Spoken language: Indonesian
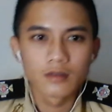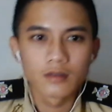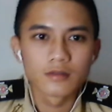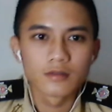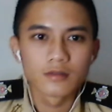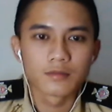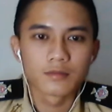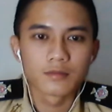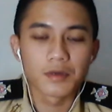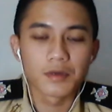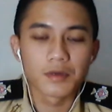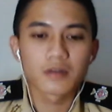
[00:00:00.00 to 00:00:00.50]

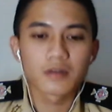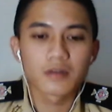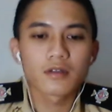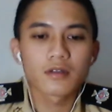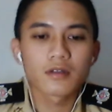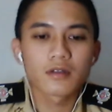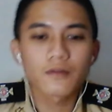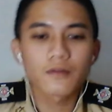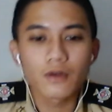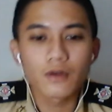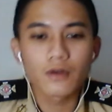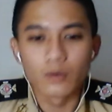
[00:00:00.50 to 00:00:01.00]
Pengertian
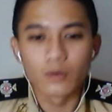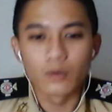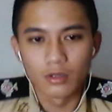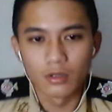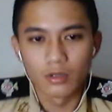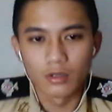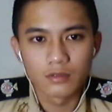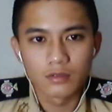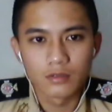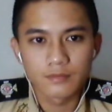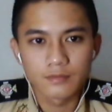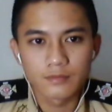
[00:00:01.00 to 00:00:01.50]
firewall
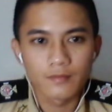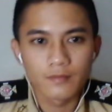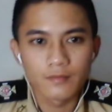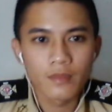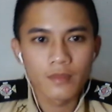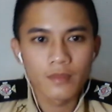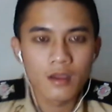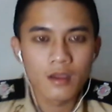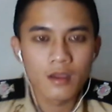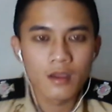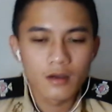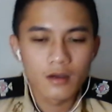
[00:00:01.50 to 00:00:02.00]

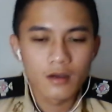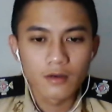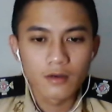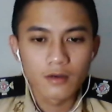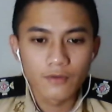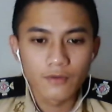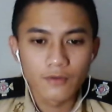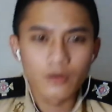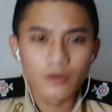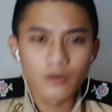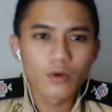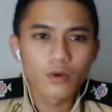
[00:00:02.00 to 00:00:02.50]

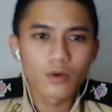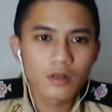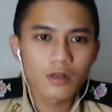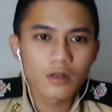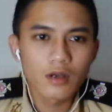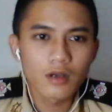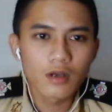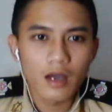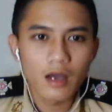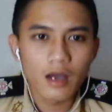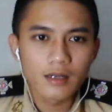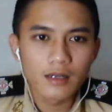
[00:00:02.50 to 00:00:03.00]
Firewall
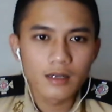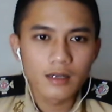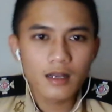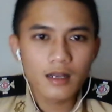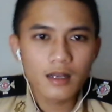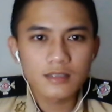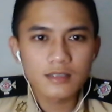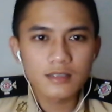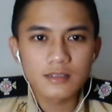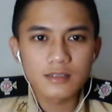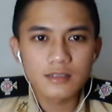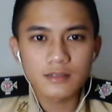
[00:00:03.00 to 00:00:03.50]
adalah
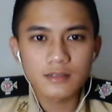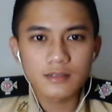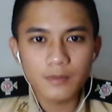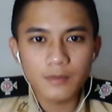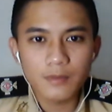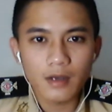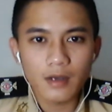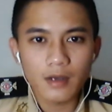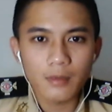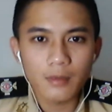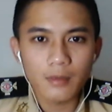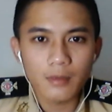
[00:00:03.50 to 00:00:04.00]
sistem
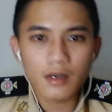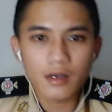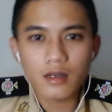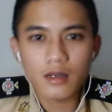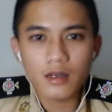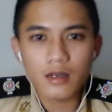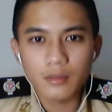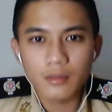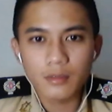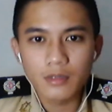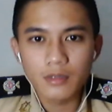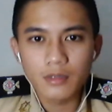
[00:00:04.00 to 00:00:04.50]
keamanan yang
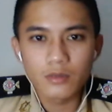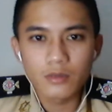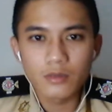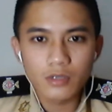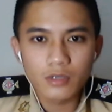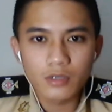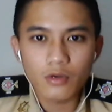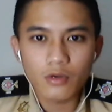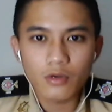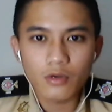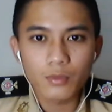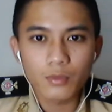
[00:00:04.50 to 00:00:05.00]
melindungi
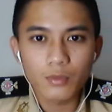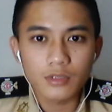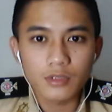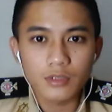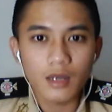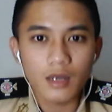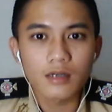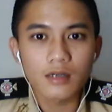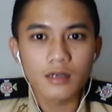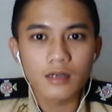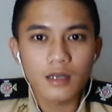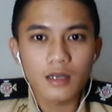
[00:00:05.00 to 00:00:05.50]
komputer
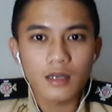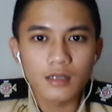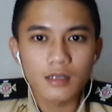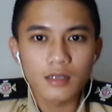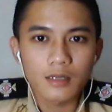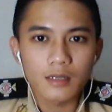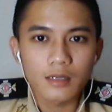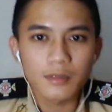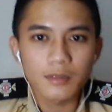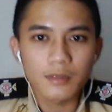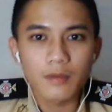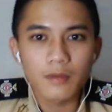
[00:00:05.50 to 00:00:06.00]
Anda dari
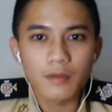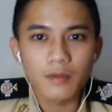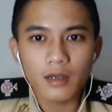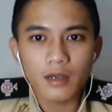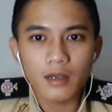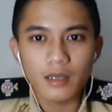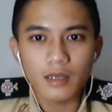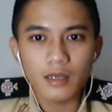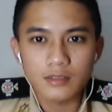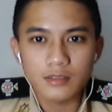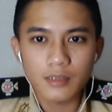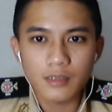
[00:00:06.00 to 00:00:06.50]
berbagai
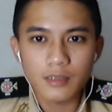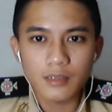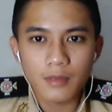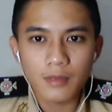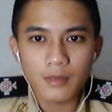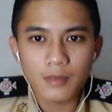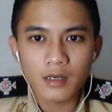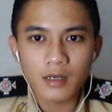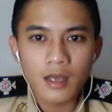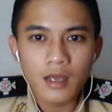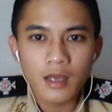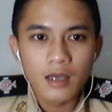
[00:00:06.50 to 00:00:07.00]
ancaman
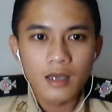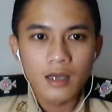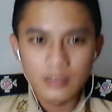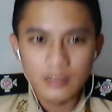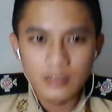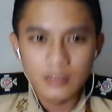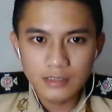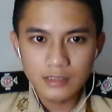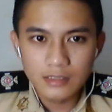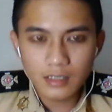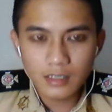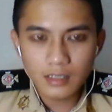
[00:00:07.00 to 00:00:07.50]
di
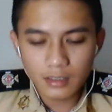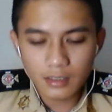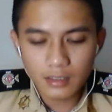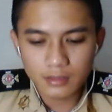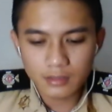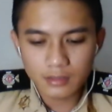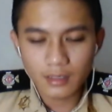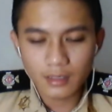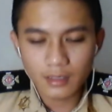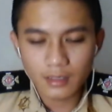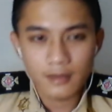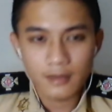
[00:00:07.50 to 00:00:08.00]
jaringan
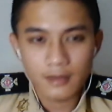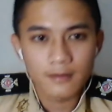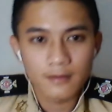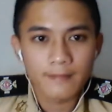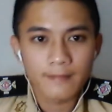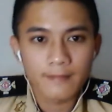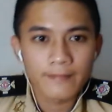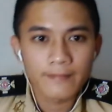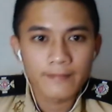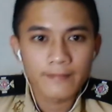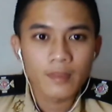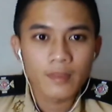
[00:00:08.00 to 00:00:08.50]
internet.
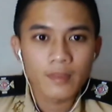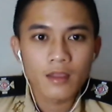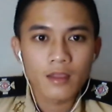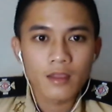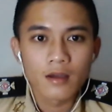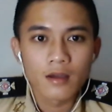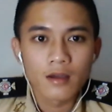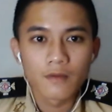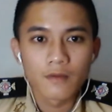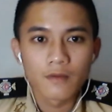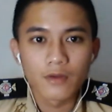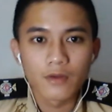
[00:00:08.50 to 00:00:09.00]

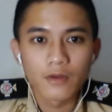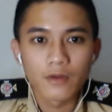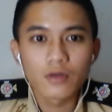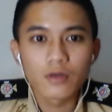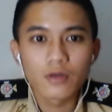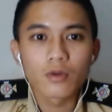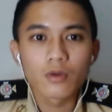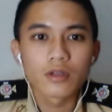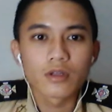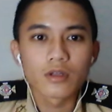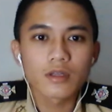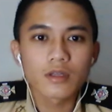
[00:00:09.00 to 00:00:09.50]
Firewall
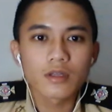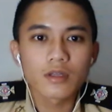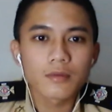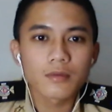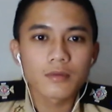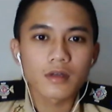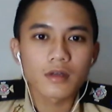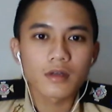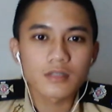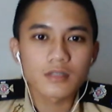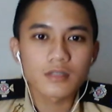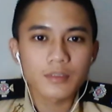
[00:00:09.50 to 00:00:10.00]
ini
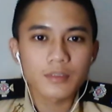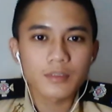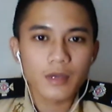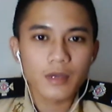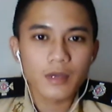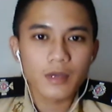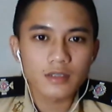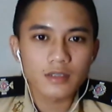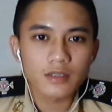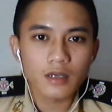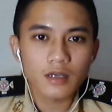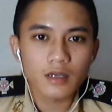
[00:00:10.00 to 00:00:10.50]
bekerja sebagai
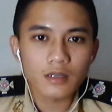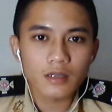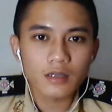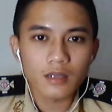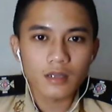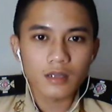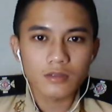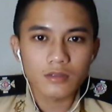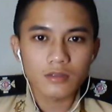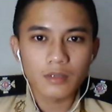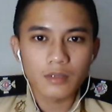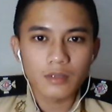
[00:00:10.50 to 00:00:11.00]
sekat atau
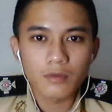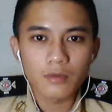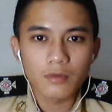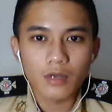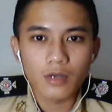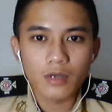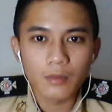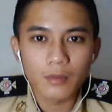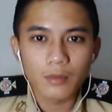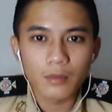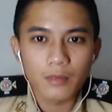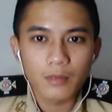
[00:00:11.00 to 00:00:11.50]
tembok yang
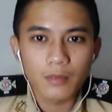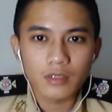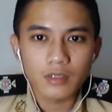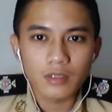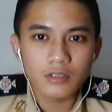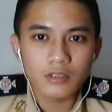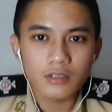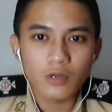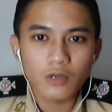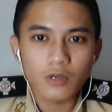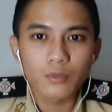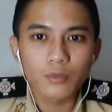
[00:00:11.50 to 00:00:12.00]
membatasi
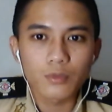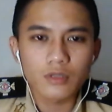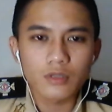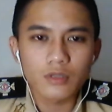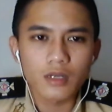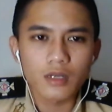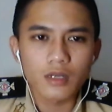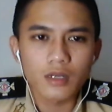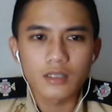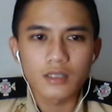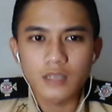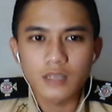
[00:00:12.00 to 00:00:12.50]
komputer
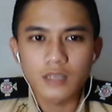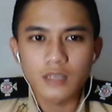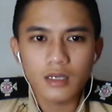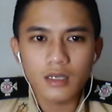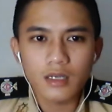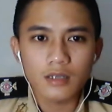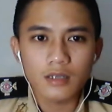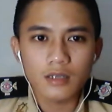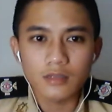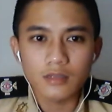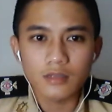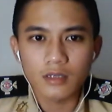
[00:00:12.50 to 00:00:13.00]
dari jaringan
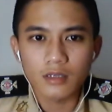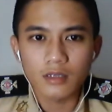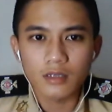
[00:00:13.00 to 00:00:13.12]
internet.